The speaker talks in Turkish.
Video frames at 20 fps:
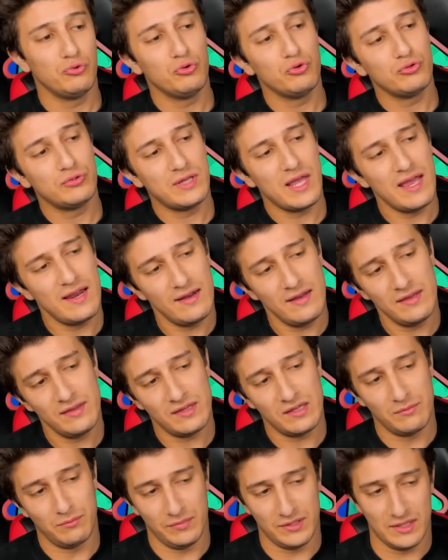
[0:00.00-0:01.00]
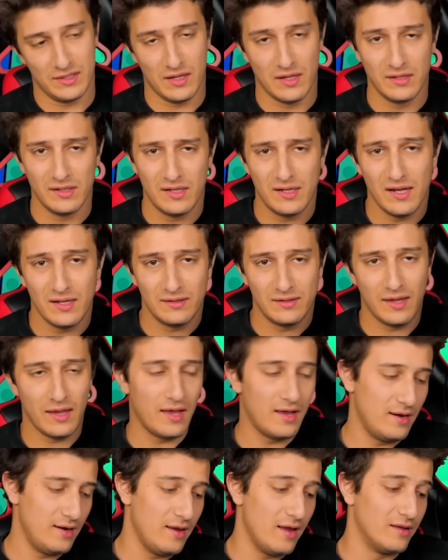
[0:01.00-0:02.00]
Bu %50 indirim zaten. 2 kat
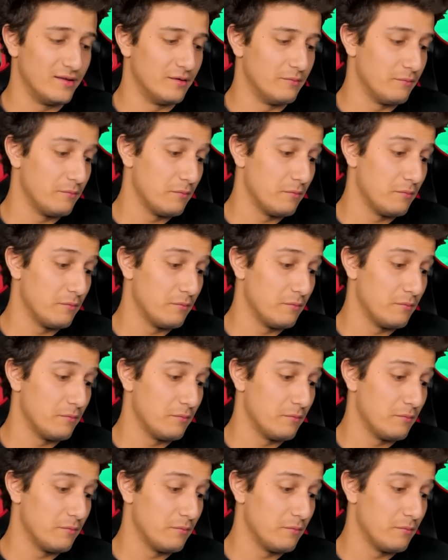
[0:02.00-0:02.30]
değerli yani.